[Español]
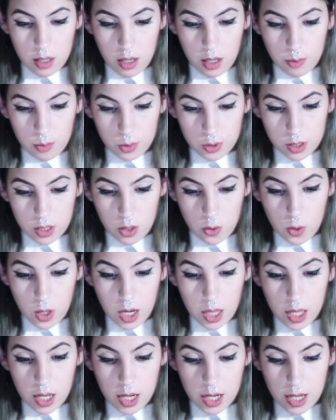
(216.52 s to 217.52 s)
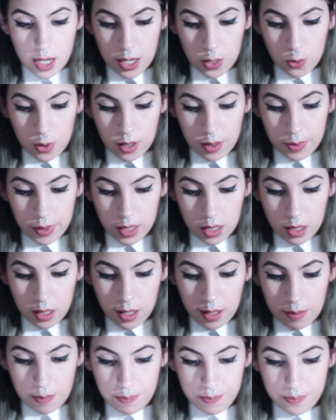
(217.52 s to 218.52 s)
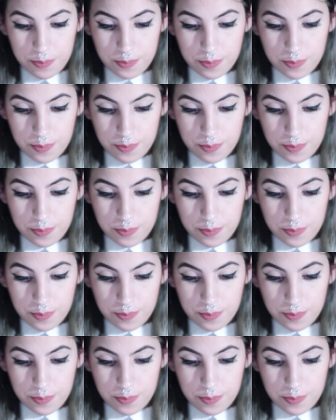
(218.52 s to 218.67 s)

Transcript: vamos a guardar nuevamente.